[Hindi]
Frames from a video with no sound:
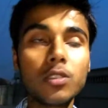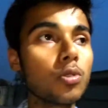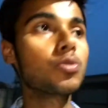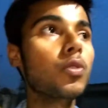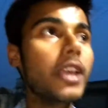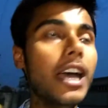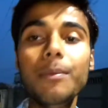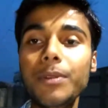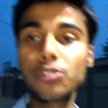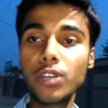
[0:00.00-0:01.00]
दोस्तों
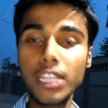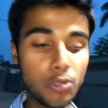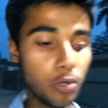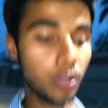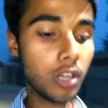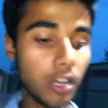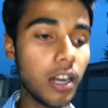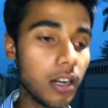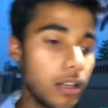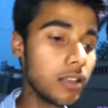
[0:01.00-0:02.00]
यहाँ पर जो है सो
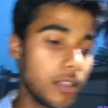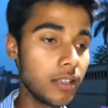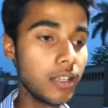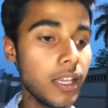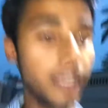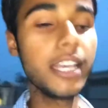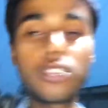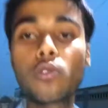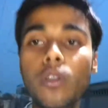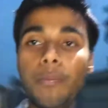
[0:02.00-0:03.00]
गर्ल
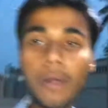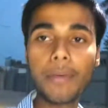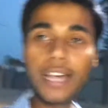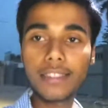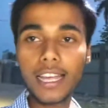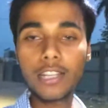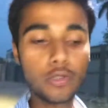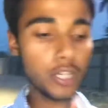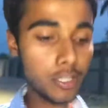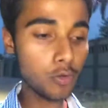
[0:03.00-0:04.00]
स्कूल प्रभात तारा
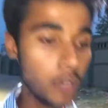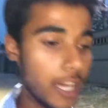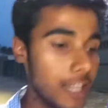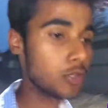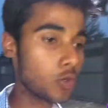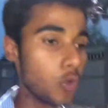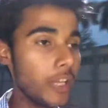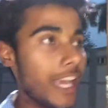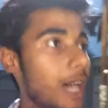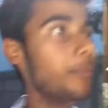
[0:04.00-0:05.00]
जो स्कूल है सो
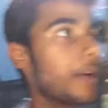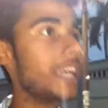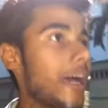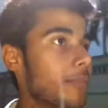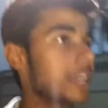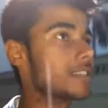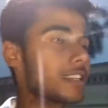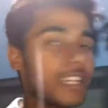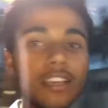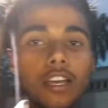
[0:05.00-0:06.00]
यहाँ पर है आप देख
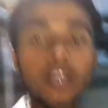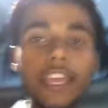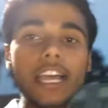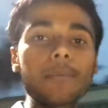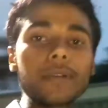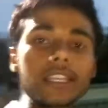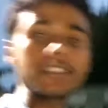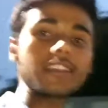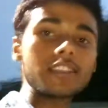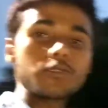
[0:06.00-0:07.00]
सकते हैं यहाँ पर
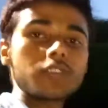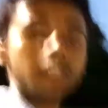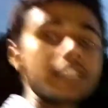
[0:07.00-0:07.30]
किस तरह से उसका